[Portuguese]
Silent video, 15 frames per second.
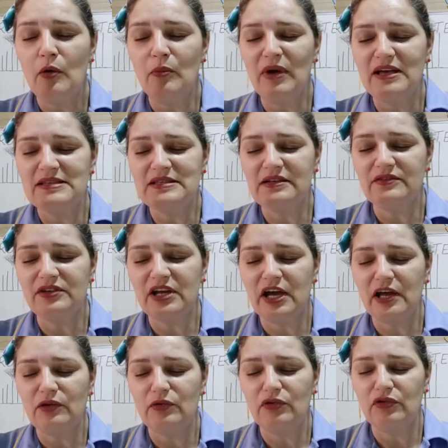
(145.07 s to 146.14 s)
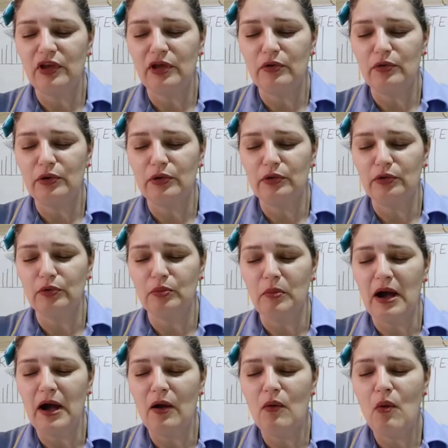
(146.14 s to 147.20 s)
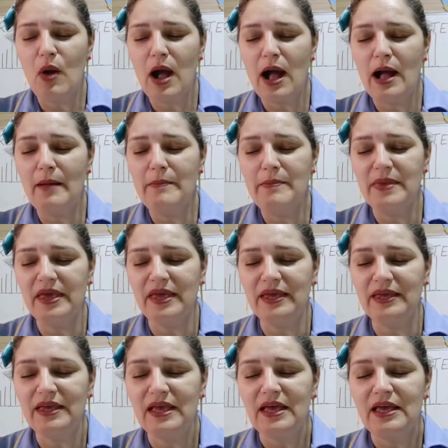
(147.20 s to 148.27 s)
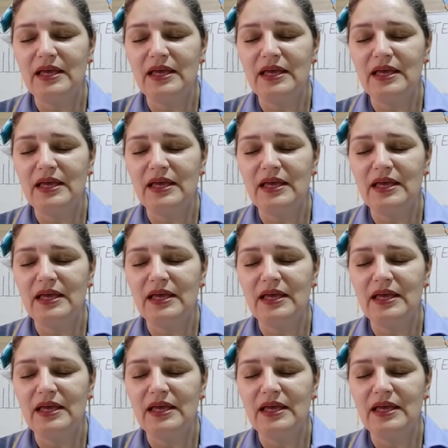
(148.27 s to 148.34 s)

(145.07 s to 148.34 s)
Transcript: mas livrai-nos, Senhor, do mal. Amém.